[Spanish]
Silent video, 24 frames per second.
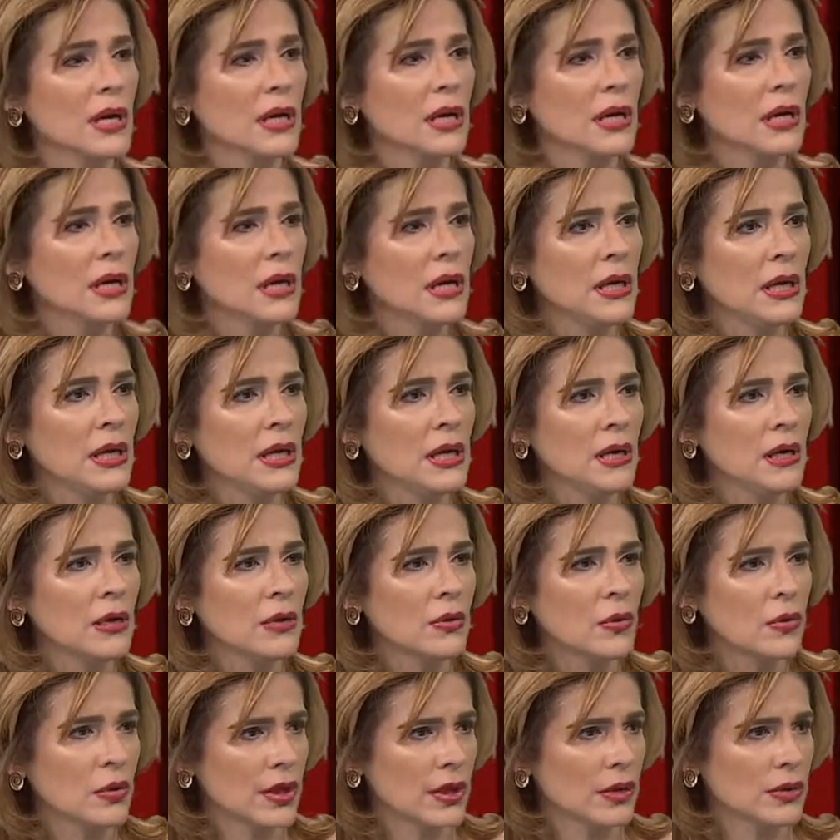y
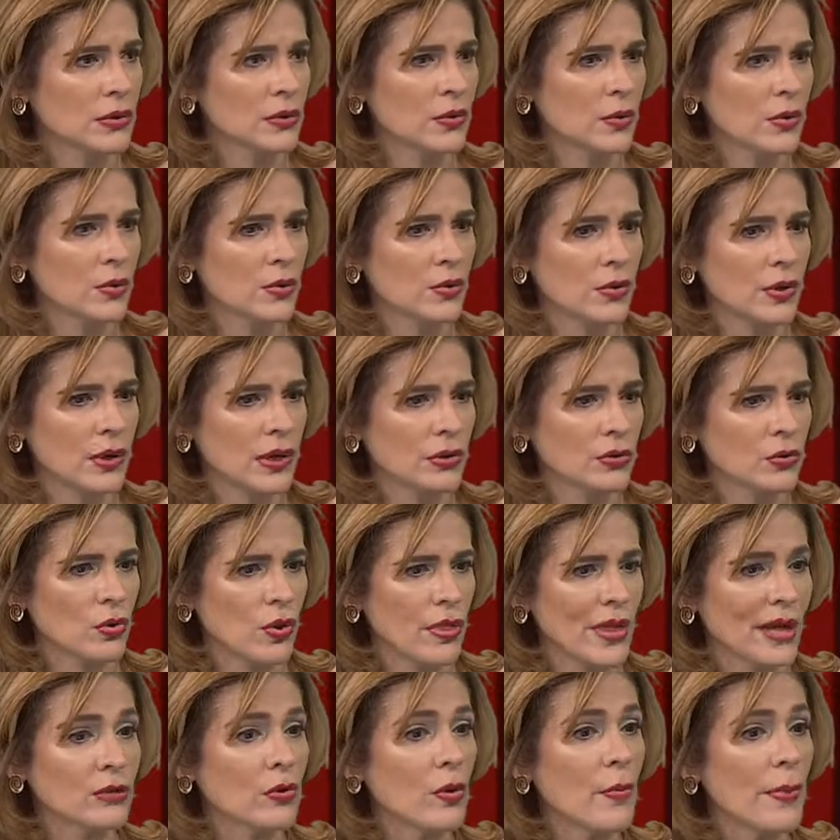con estos, estos
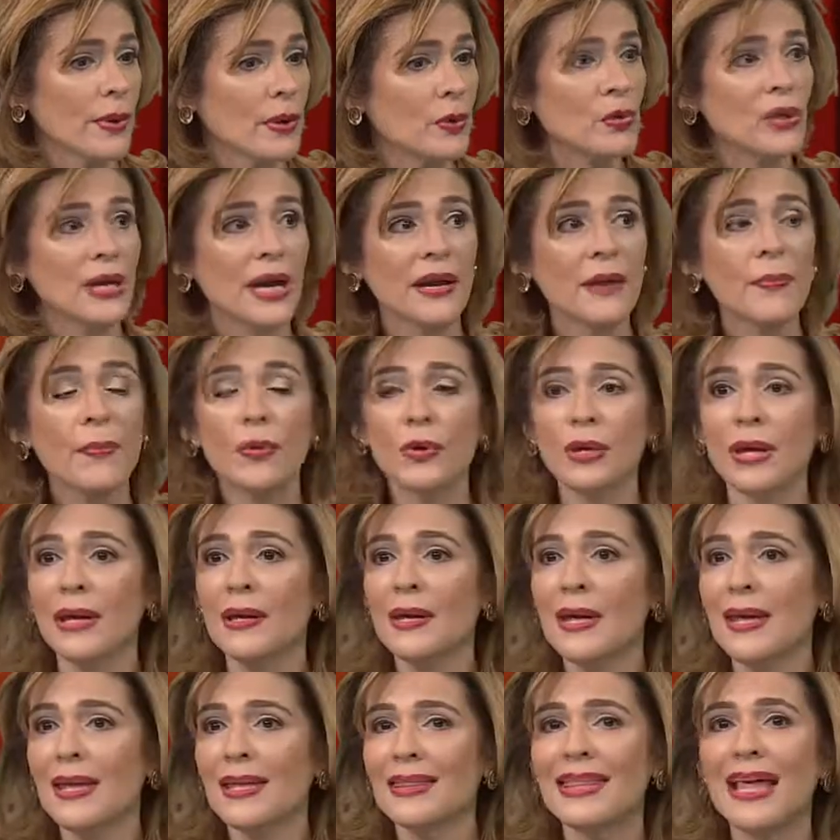datos peculiares, porque
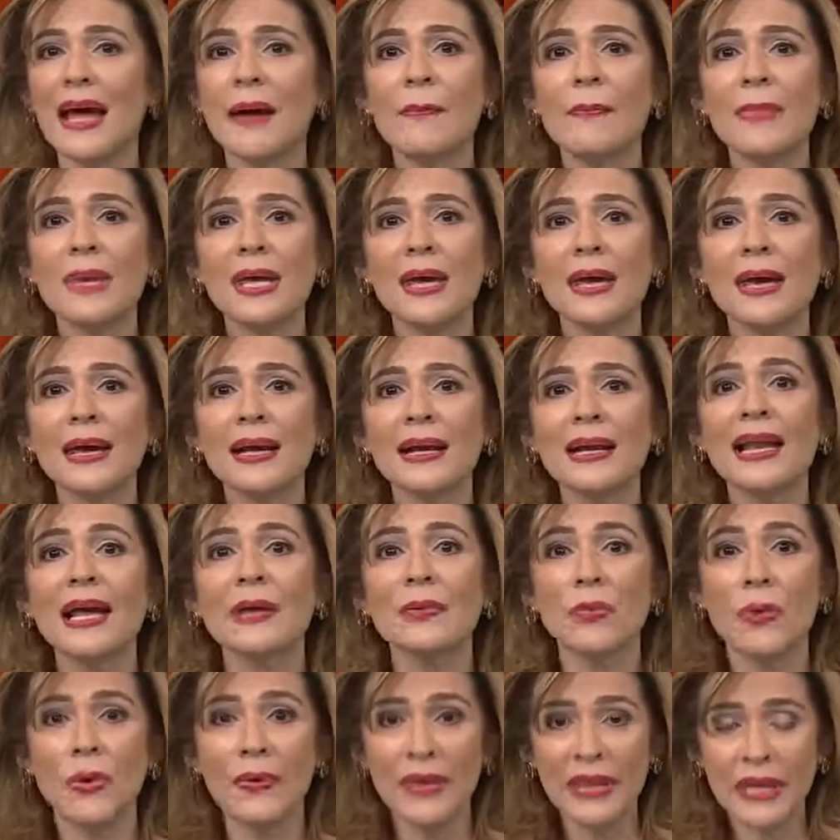también la
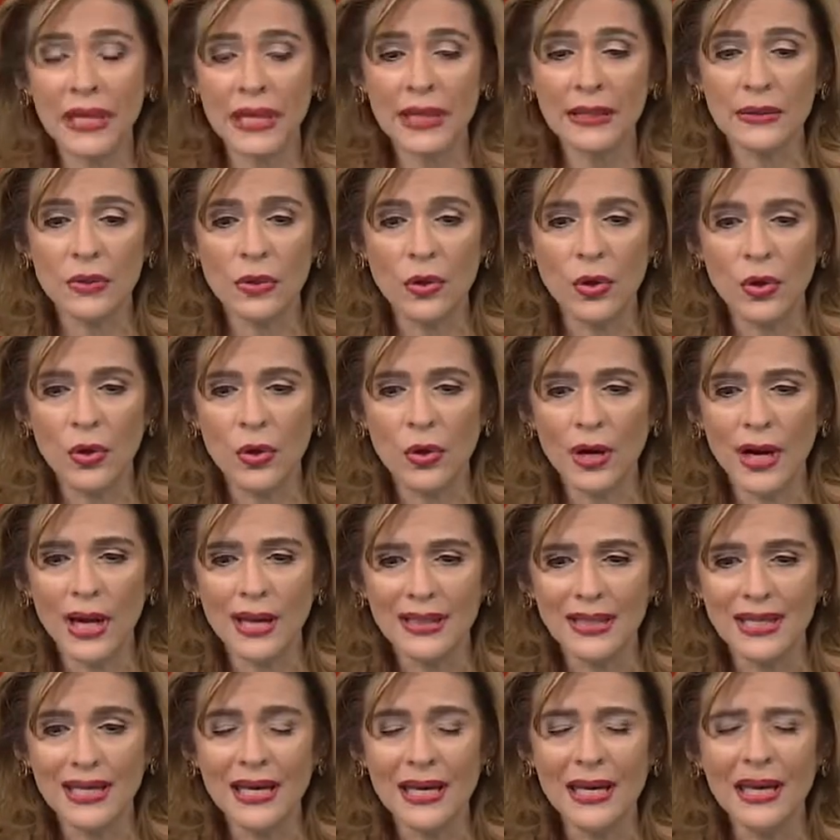nueva directora
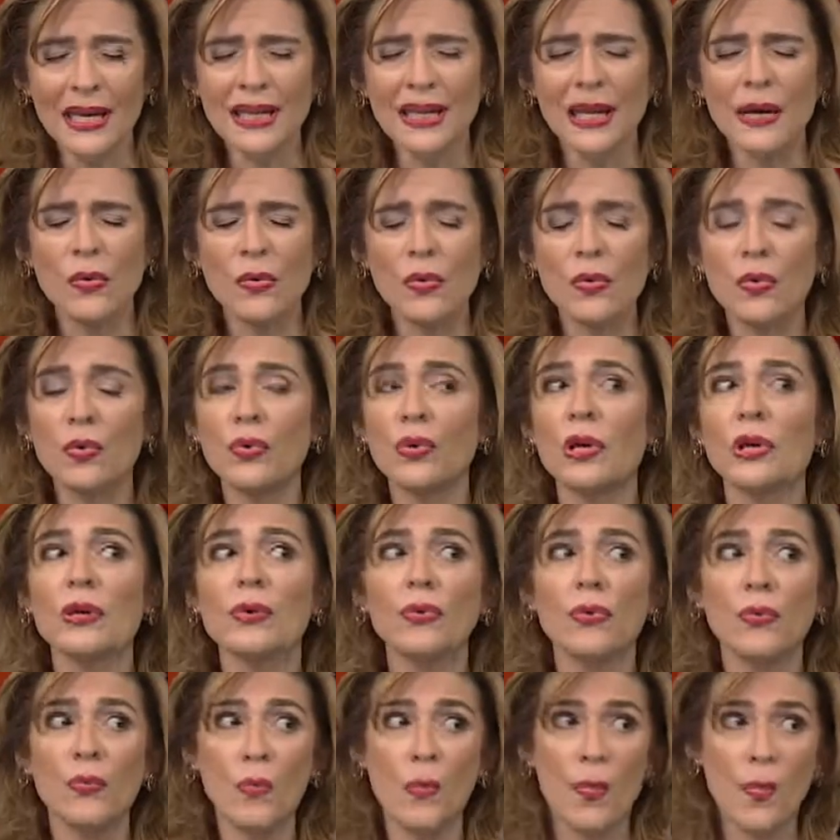tiene un
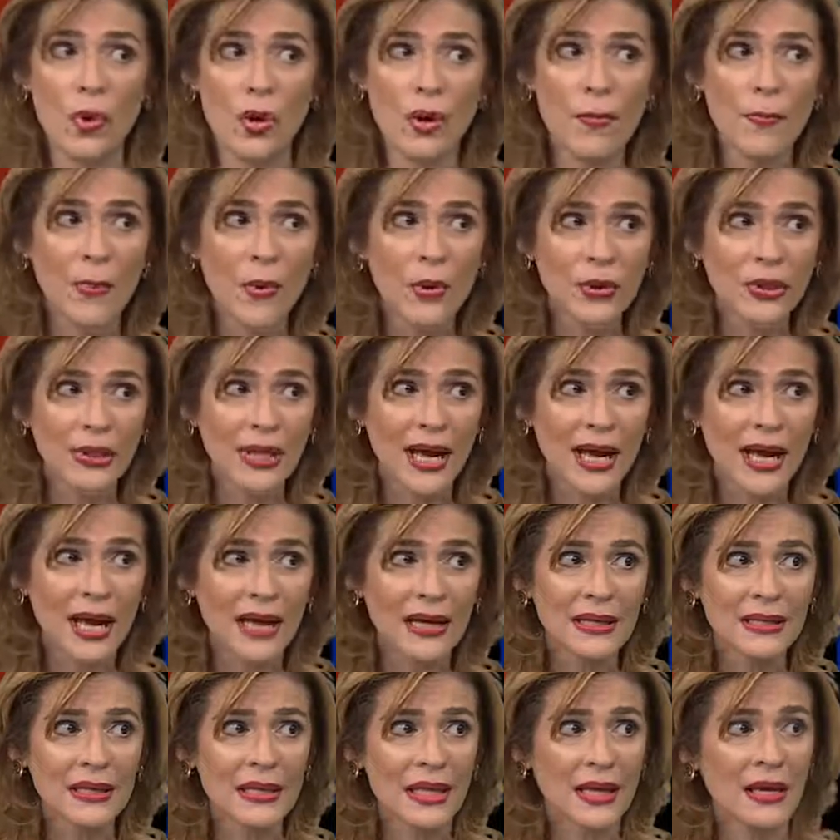currículum muy
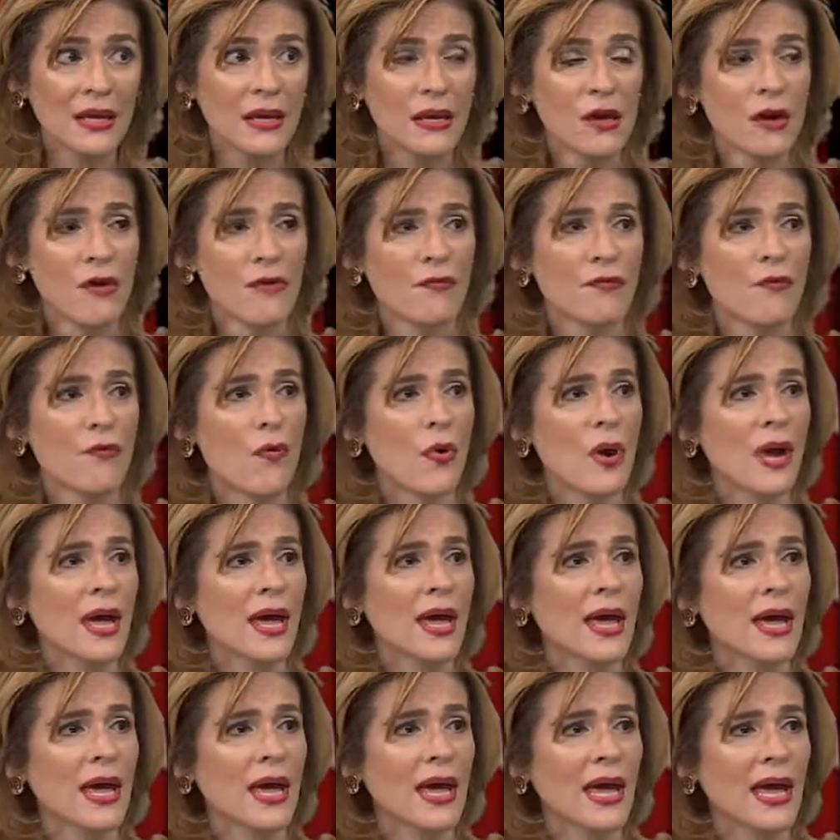importante,
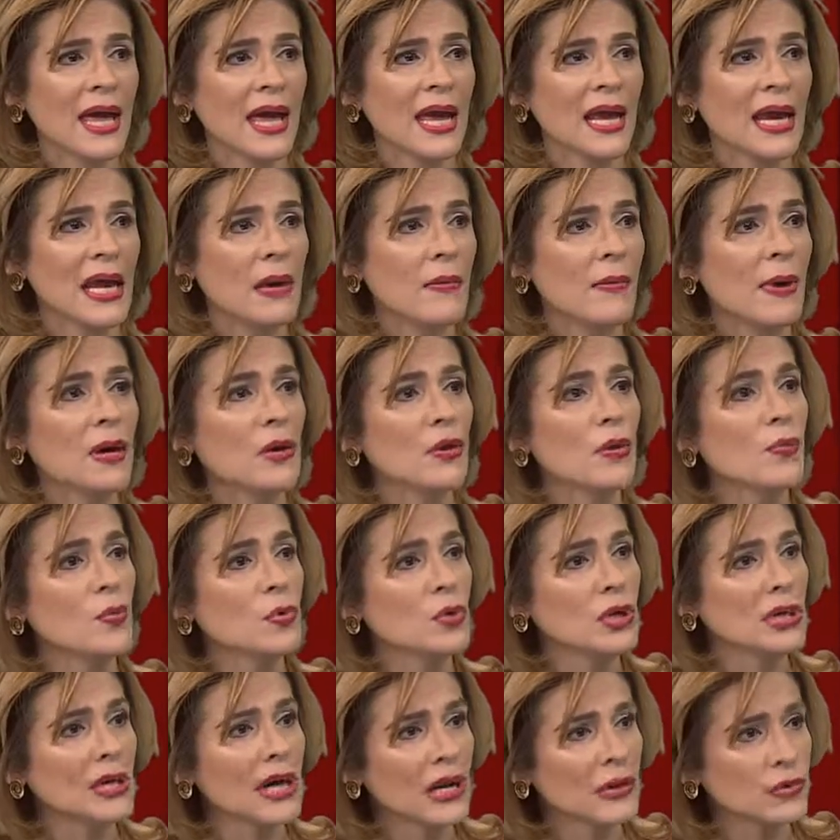fue en el Banco
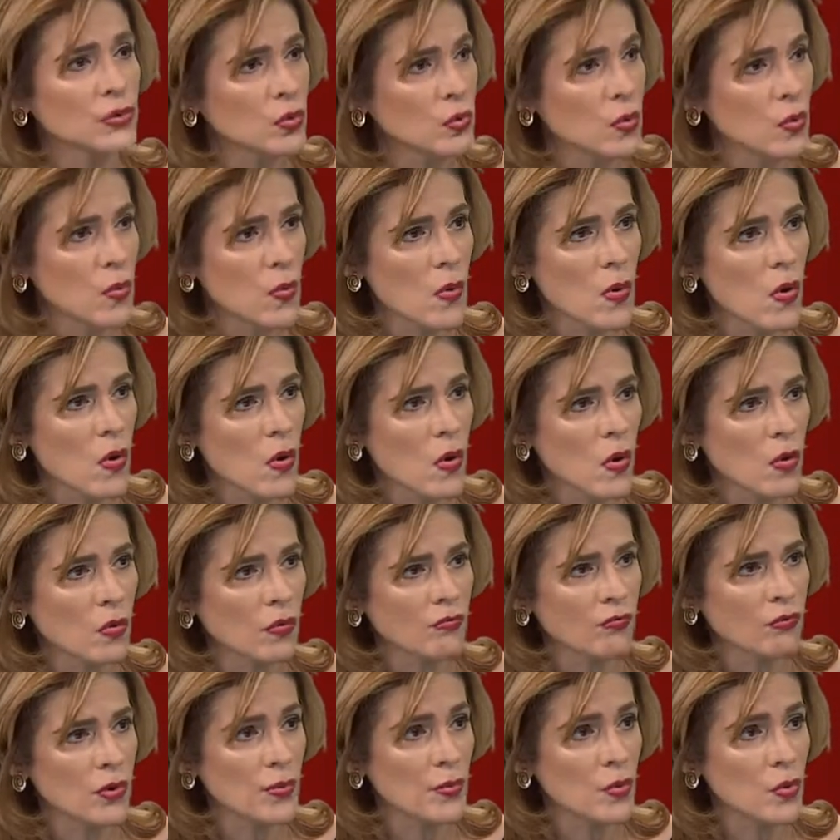Mundial, tuvo,
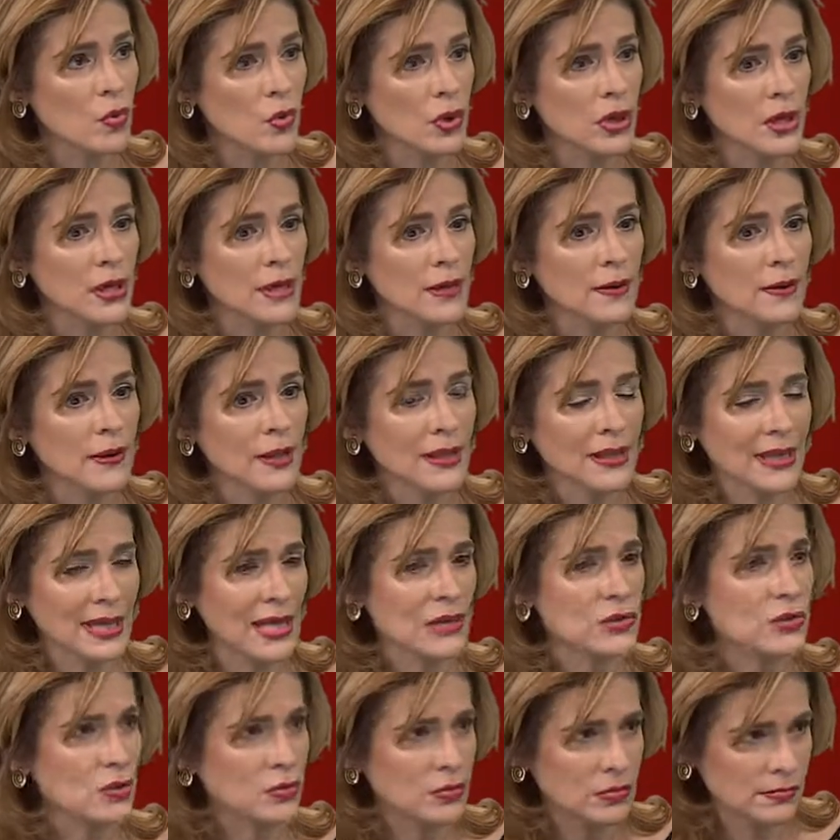fue muy, de
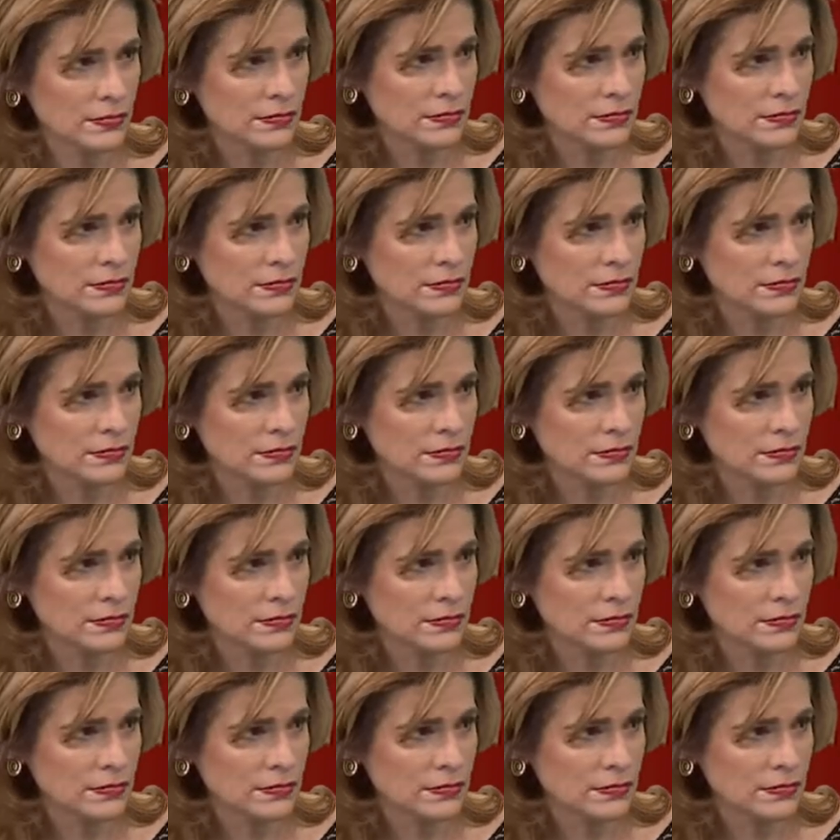hecho,